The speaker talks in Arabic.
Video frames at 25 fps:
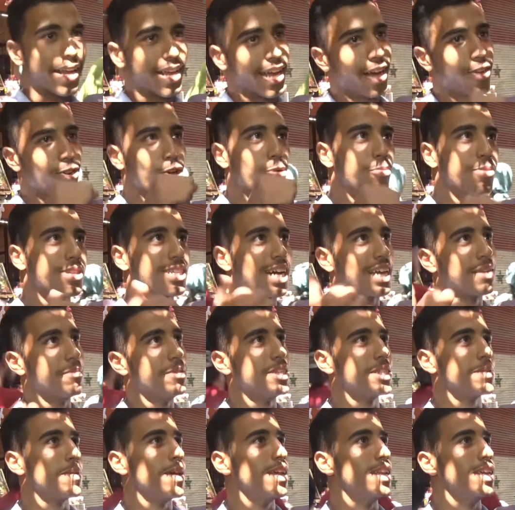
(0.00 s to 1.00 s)
كان يوم مثالي
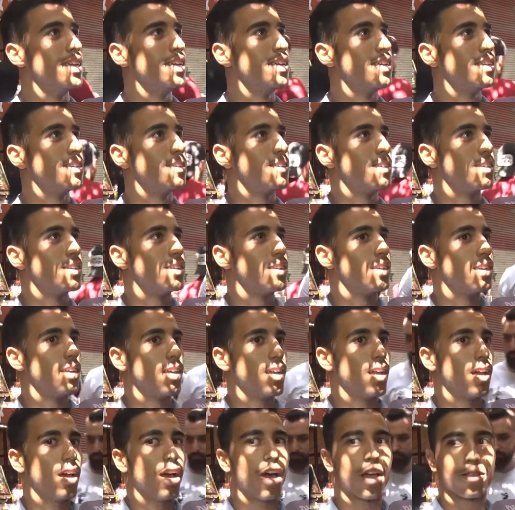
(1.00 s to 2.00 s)
بالنسبه لي ليش؟
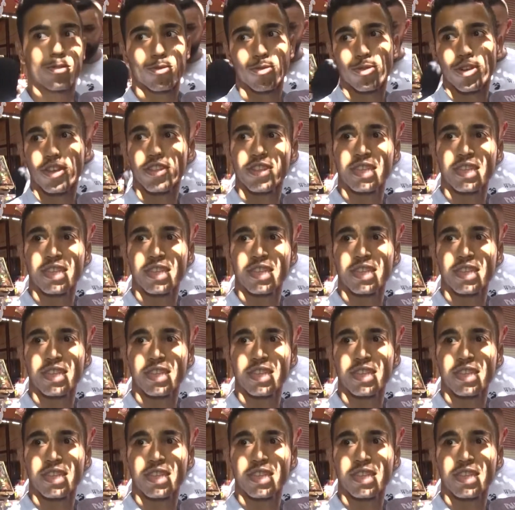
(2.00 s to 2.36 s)
حطوني